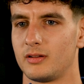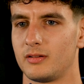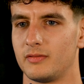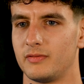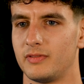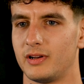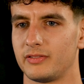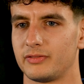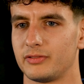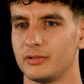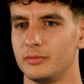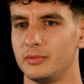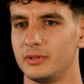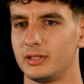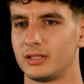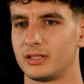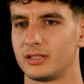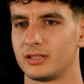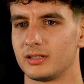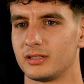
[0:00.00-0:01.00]
War für
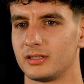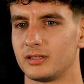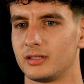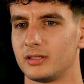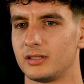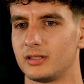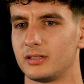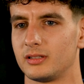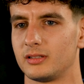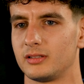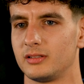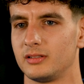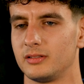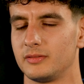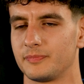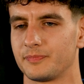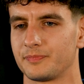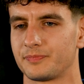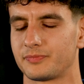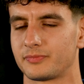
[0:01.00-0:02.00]
mich, äh,
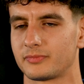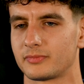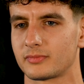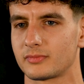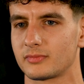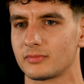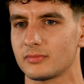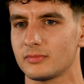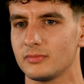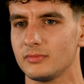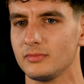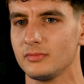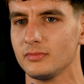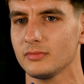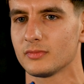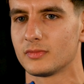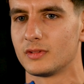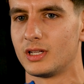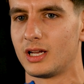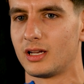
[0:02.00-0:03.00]

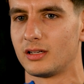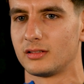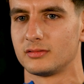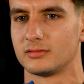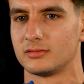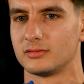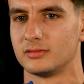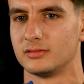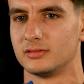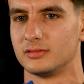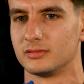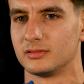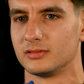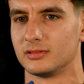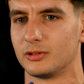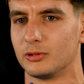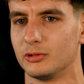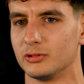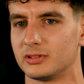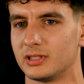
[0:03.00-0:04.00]
ja, ein,
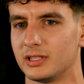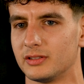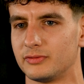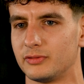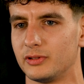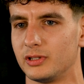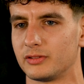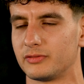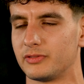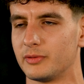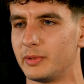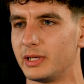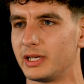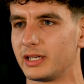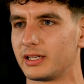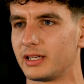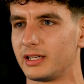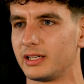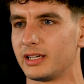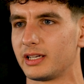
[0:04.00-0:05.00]
ein großer Erfolg für
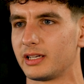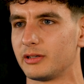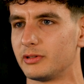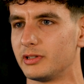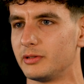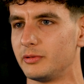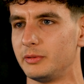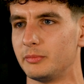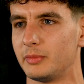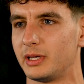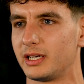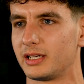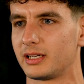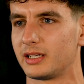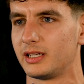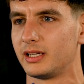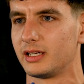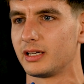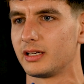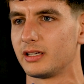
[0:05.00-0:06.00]
meine Karriere oder in meiner
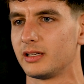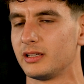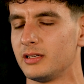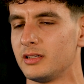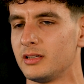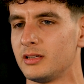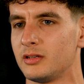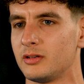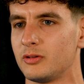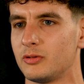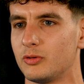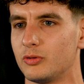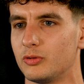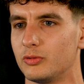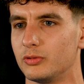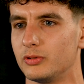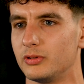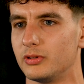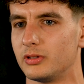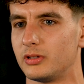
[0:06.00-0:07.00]
Karriere
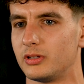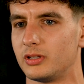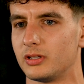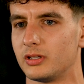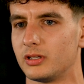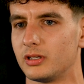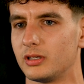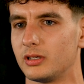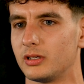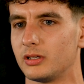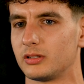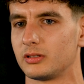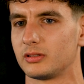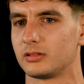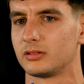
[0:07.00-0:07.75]
und äh,